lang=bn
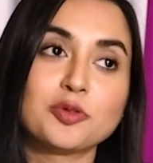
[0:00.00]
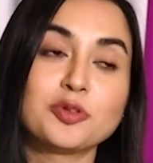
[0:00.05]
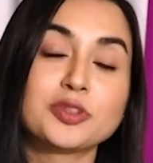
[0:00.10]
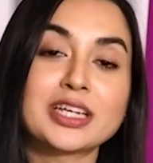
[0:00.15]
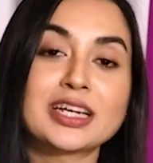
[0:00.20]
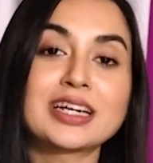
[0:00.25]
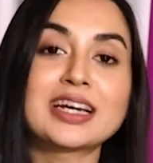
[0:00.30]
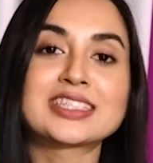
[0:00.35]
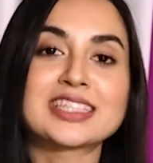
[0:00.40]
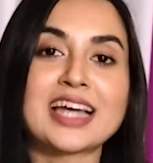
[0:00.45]

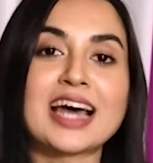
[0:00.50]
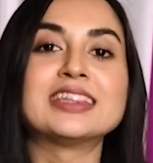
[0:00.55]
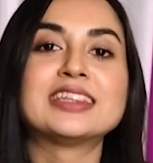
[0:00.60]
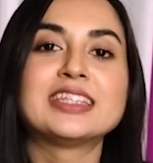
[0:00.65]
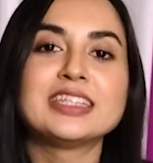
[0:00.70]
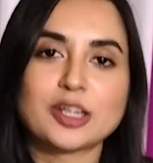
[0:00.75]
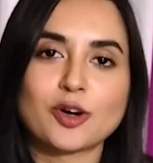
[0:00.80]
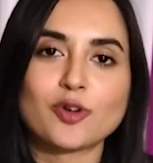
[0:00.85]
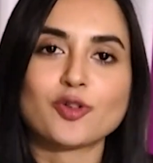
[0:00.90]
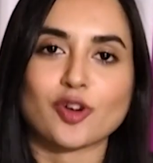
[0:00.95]
ওইটার
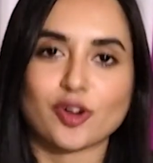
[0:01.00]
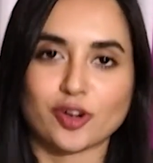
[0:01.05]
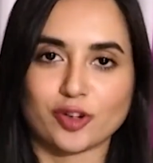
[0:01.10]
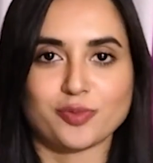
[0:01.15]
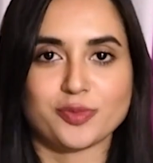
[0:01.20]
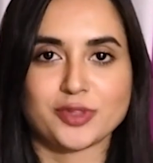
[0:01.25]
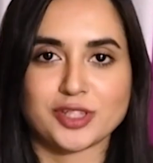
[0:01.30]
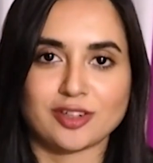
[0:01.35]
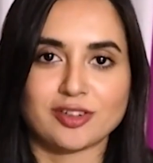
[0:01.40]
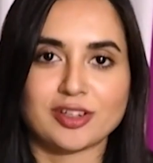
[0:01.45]
শান্তিটা
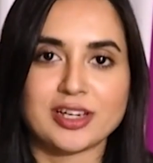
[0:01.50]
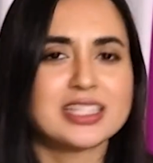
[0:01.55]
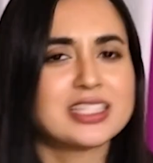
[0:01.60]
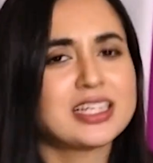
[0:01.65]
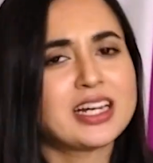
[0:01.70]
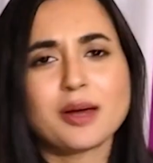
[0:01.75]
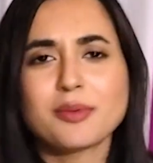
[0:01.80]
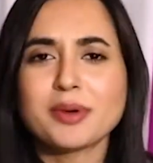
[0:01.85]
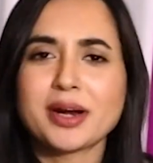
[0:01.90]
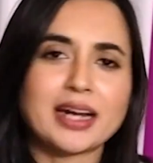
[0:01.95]
অন্যরকম ছিল
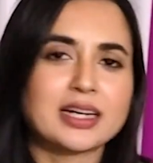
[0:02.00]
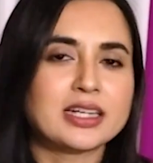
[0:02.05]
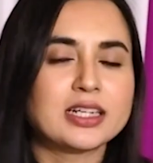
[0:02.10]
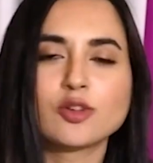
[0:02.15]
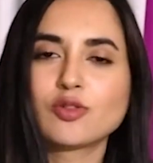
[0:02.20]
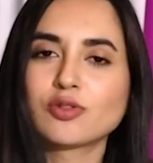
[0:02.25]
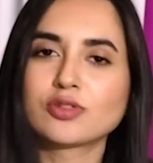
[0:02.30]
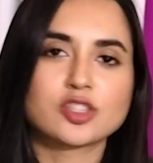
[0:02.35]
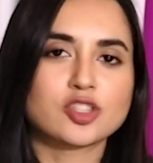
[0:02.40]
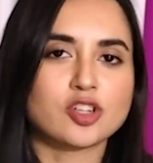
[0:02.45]
এছাড়া আমার
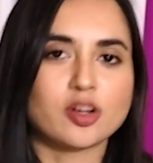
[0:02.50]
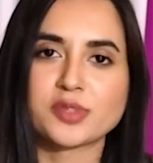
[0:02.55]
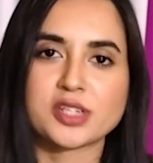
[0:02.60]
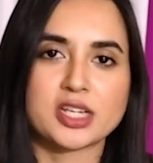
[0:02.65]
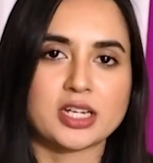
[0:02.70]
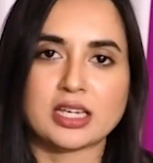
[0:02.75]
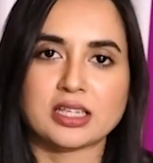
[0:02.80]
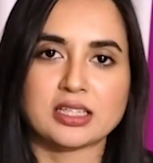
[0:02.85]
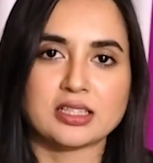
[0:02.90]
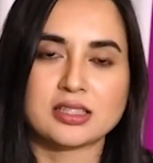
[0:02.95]
অ্যাক্টিং করতে সব
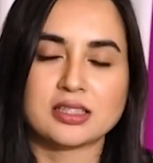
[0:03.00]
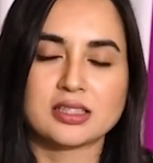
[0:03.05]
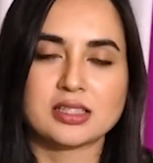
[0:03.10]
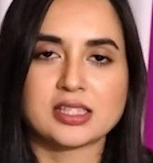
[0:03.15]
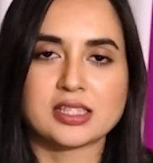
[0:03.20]
জায়গায়